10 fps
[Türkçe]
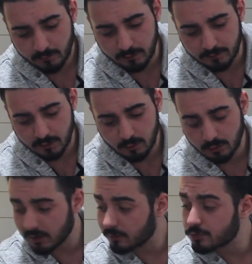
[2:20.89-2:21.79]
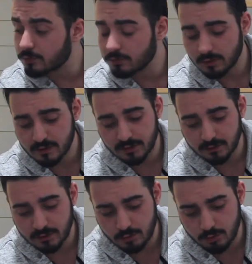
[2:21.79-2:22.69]
evet ilk olarak şu
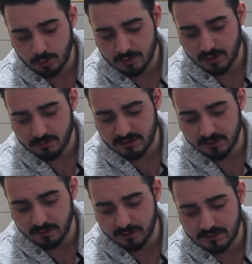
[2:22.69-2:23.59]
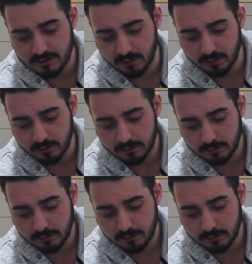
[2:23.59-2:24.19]
Alican az önce göstermiş senin elindeki silahla.